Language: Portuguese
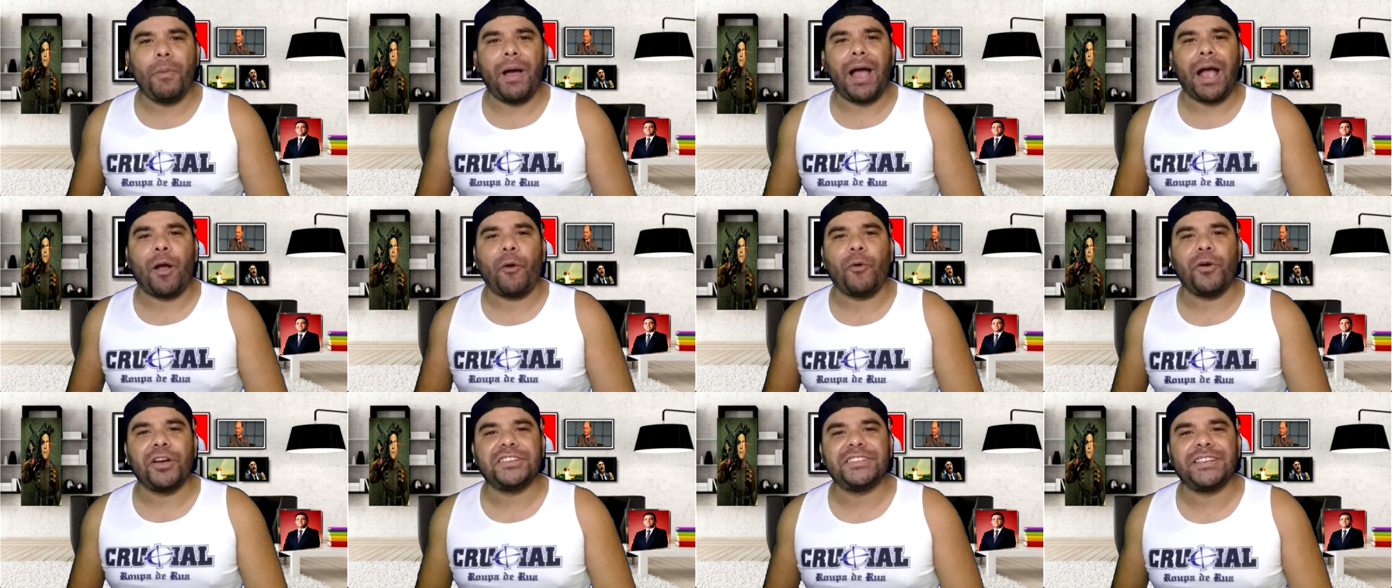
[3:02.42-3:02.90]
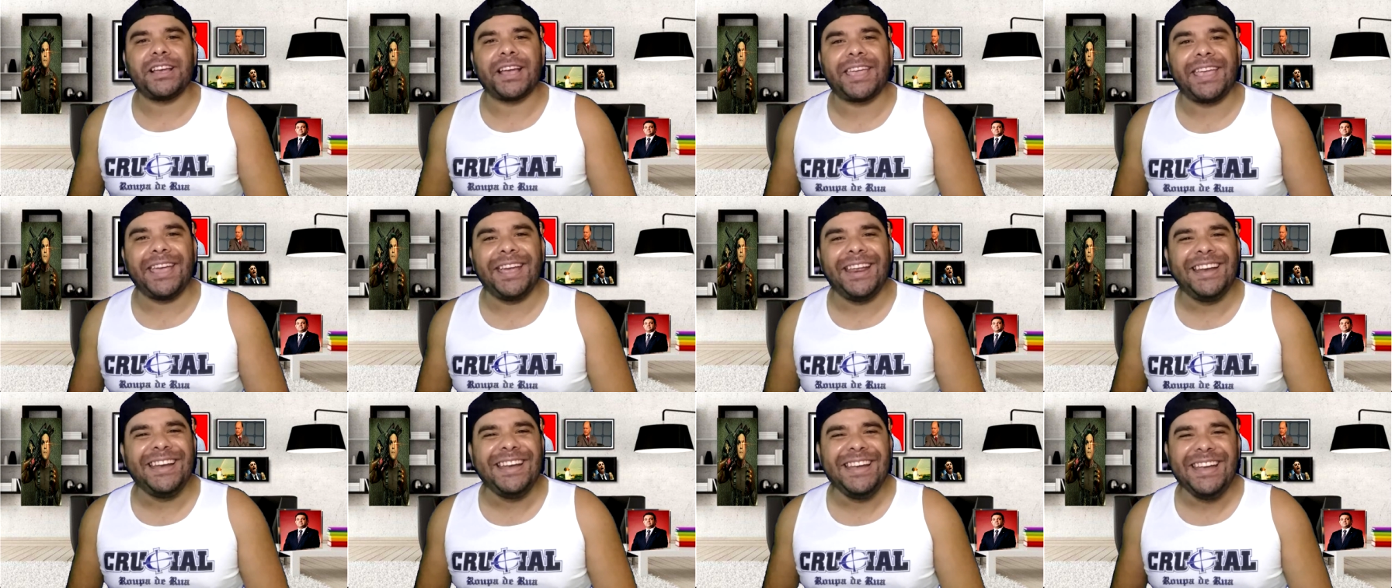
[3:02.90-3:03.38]
uma coisa
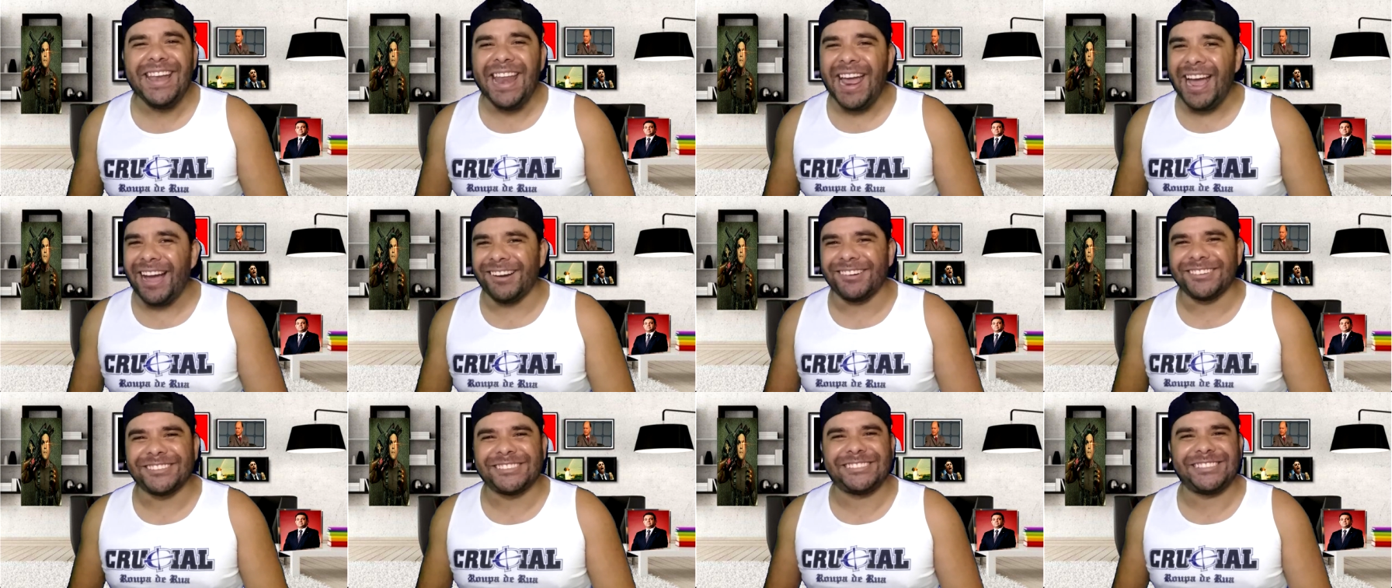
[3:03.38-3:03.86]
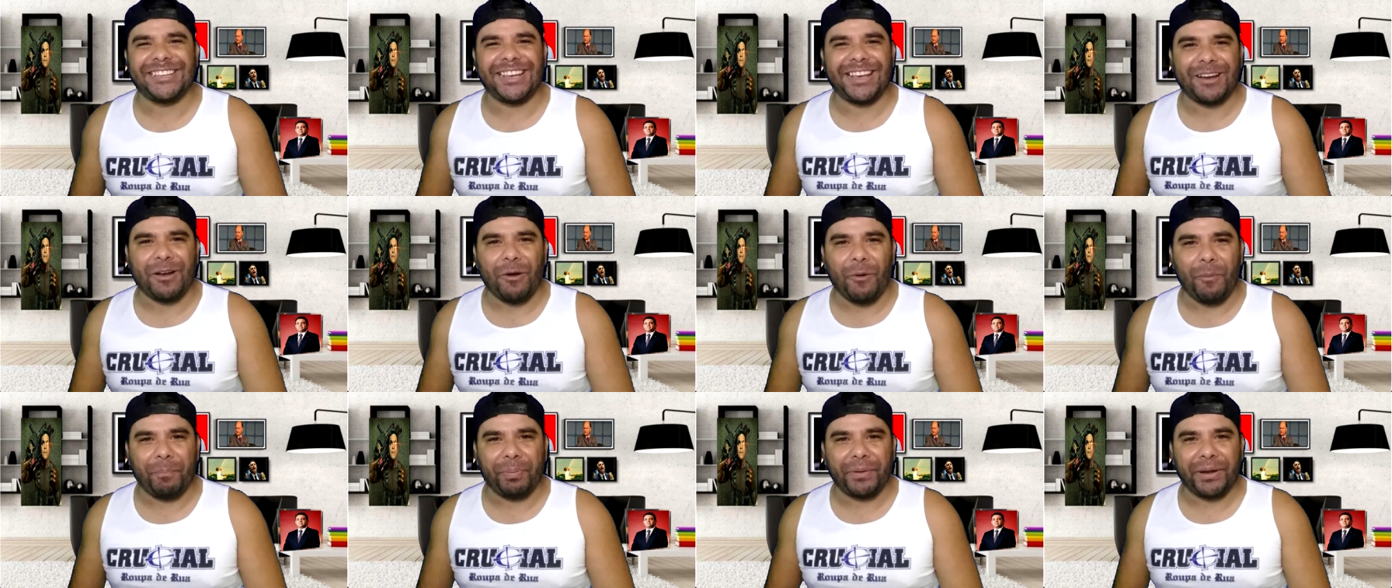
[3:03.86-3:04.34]
que não
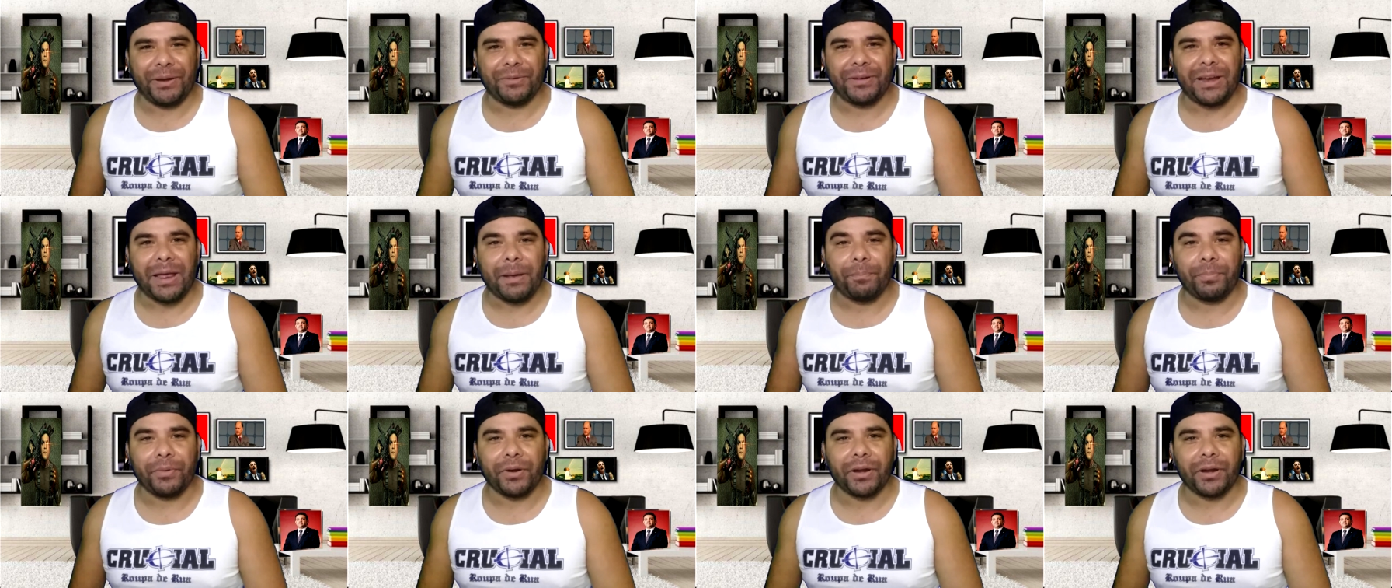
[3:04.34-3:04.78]
se cumpriu, né?